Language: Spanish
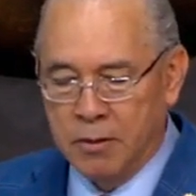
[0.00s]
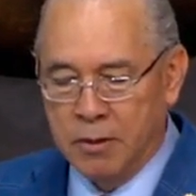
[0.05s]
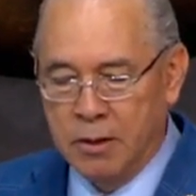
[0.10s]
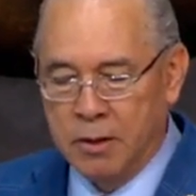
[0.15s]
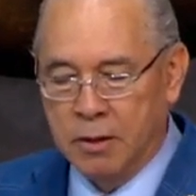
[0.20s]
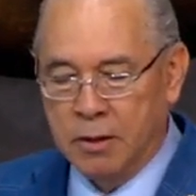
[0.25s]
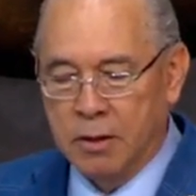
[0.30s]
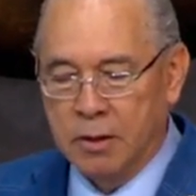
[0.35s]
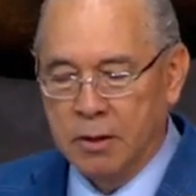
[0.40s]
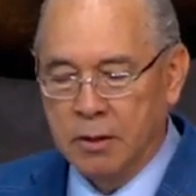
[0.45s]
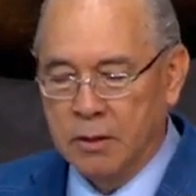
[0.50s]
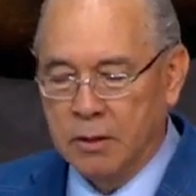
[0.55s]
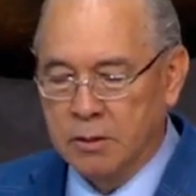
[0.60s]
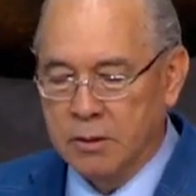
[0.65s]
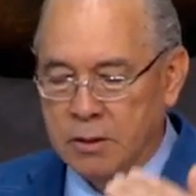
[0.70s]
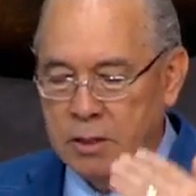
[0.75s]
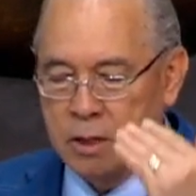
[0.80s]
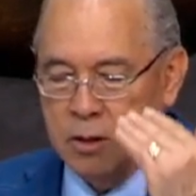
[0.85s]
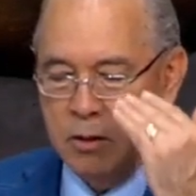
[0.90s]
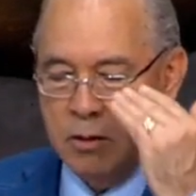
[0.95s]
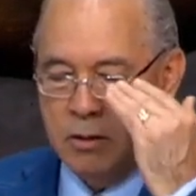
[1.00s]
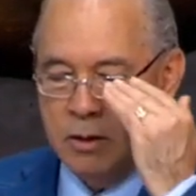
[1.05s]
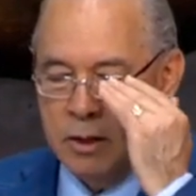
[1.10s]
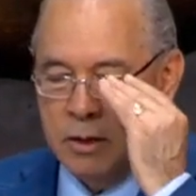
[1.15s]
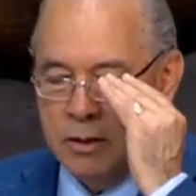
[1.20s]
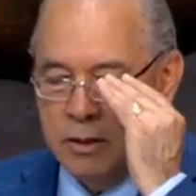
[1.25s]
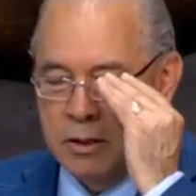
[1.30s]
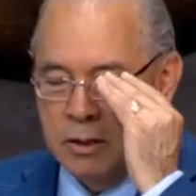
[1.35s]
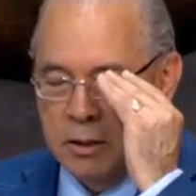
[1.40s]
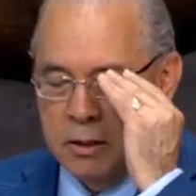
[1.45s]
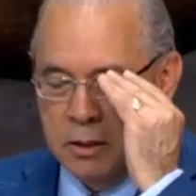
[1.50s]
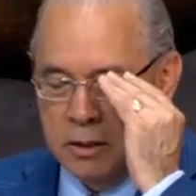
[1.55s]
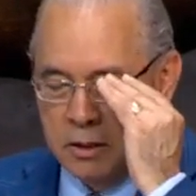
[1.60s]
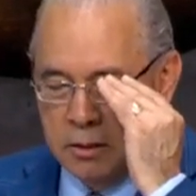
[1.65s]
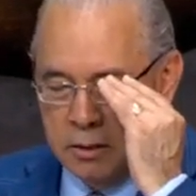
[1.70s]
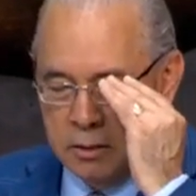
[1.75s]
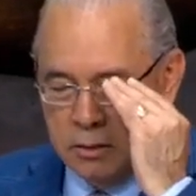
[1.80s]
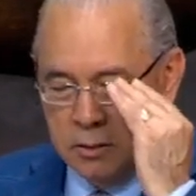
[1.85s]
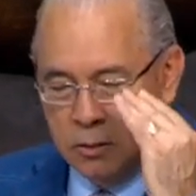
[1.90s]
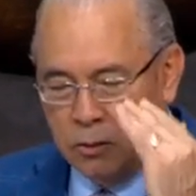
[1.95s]
Hmm, señor,
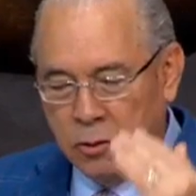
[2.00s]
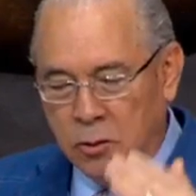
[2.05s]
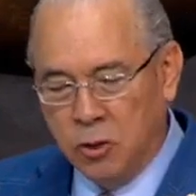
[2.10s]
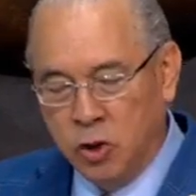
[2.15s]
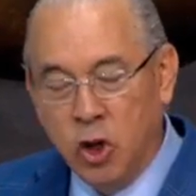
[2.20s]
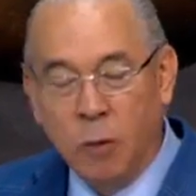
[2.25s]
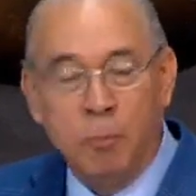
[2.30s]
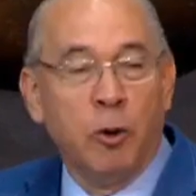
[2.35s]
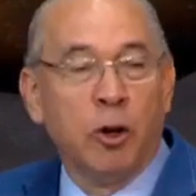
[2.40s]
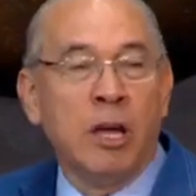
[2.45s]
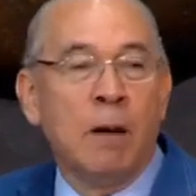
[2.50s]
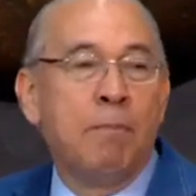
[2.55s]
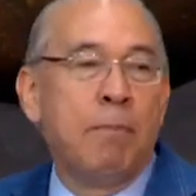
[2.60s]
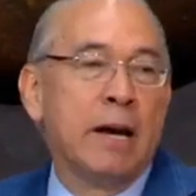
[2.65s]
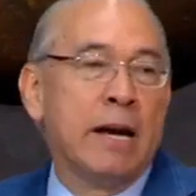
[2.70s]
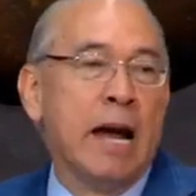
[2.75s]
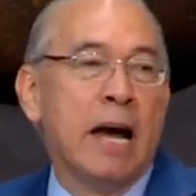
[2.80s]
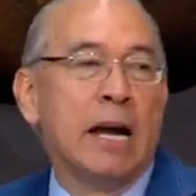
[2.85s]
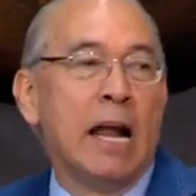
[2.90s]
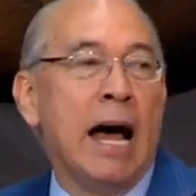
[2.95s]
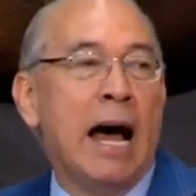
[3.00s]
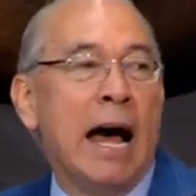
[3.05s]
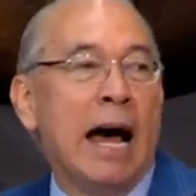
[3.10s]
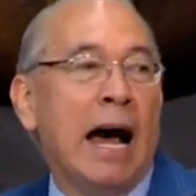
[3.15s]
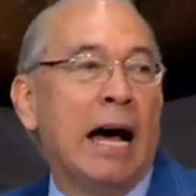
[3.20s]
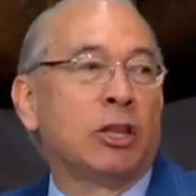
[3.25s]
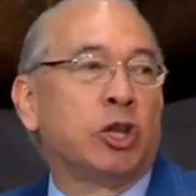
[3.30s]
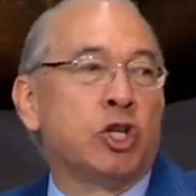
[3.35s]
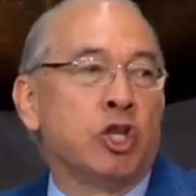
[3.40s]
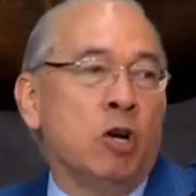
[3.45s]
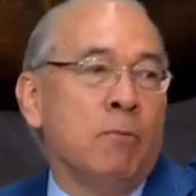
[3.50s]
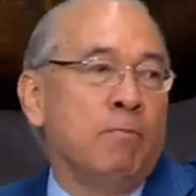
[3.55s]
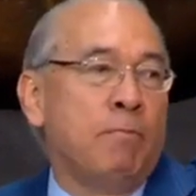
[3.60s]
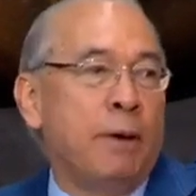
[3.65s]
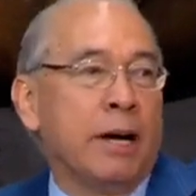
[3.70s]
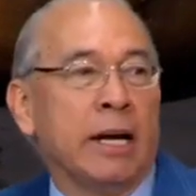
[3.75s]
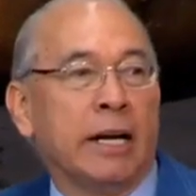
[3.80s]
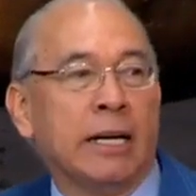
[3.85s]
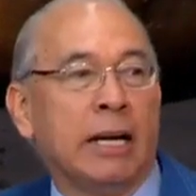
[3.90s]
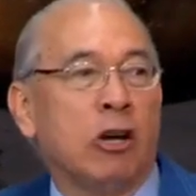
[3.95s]
yo podía esperar a, Trump
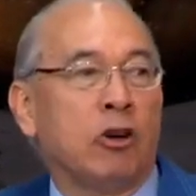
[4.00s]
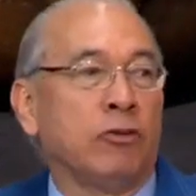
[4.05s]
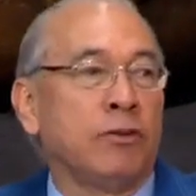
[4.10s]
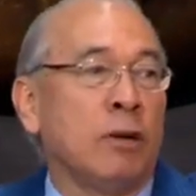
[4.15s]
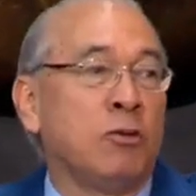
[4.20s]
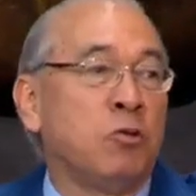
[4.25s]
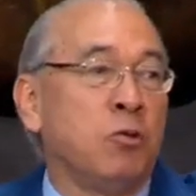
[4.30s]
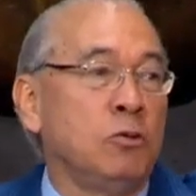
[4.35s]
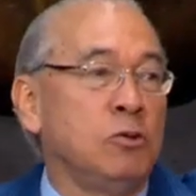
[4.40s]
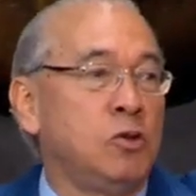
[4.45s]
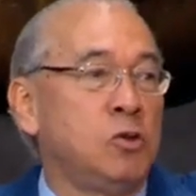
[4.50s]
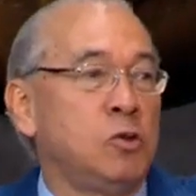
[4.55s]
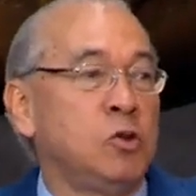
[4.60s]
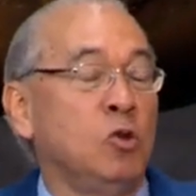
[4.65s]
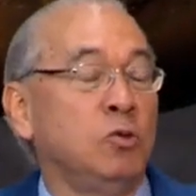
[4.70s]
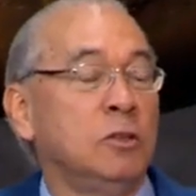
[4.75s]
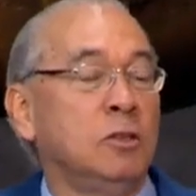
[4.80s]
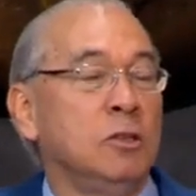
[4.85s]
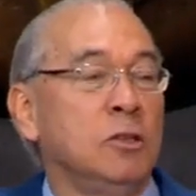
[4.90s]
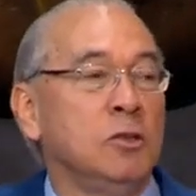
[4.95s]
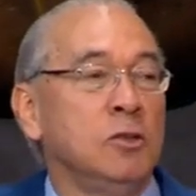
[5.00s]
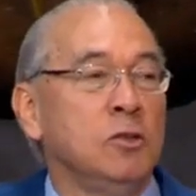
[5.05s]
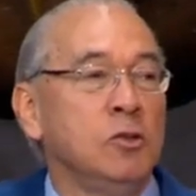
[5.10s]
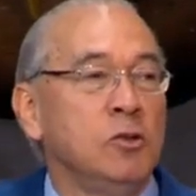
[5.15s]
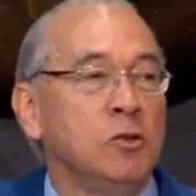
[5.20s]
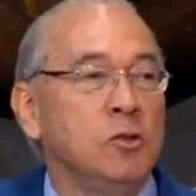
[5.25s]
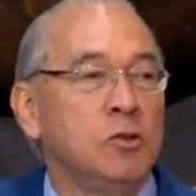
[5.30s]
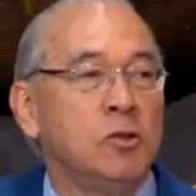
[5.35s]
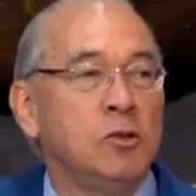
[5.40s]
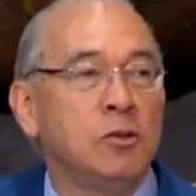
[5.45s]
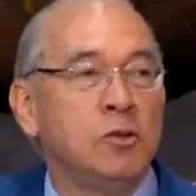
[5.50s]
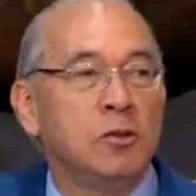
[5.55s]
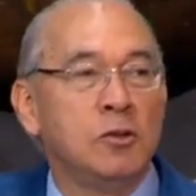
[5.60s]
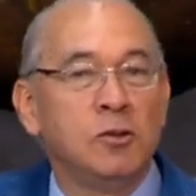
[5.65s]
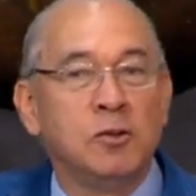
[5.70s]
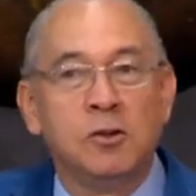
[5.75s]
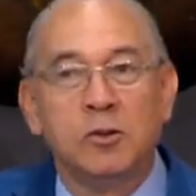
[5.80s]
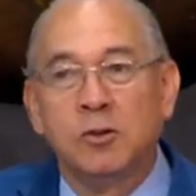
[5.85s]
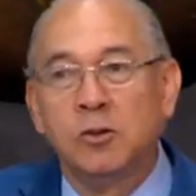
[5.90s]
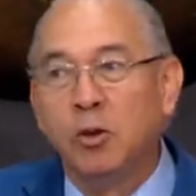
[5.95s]
para que la cosa
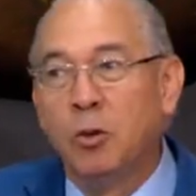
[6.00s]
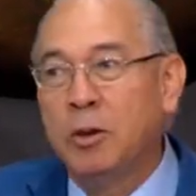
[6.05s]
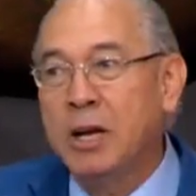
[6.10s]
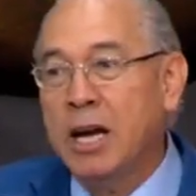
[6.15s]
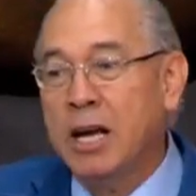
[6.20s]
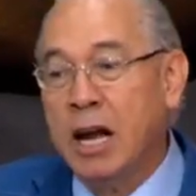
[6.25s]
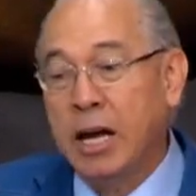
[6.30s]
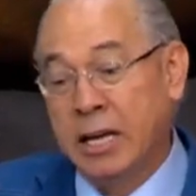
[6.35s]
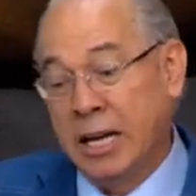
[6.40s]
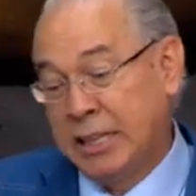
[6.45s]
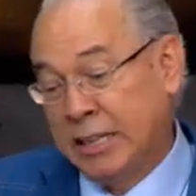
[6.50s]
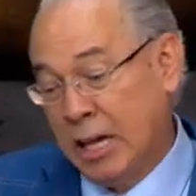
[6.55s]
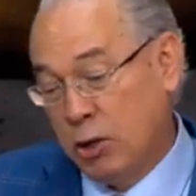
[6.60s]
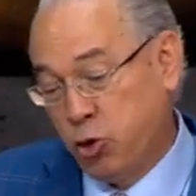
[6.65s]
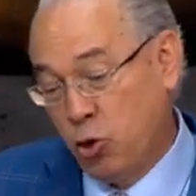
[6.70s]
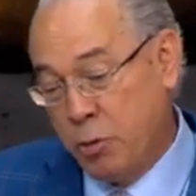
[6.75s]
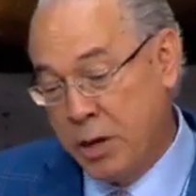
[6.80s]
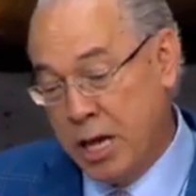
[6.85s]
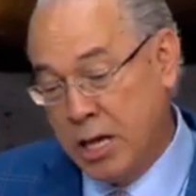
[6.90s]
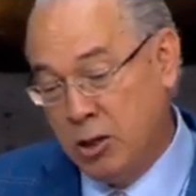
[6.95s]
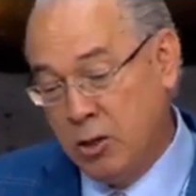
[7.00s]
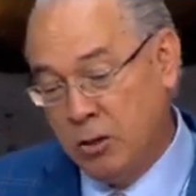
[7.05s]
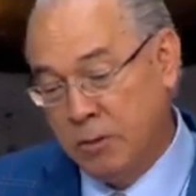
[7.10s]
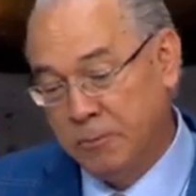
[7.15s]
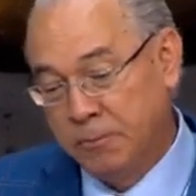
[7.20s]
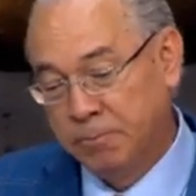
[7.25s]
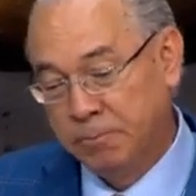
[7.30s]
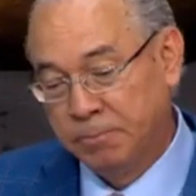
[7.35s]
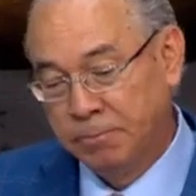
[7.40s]
subiera y está subiendo.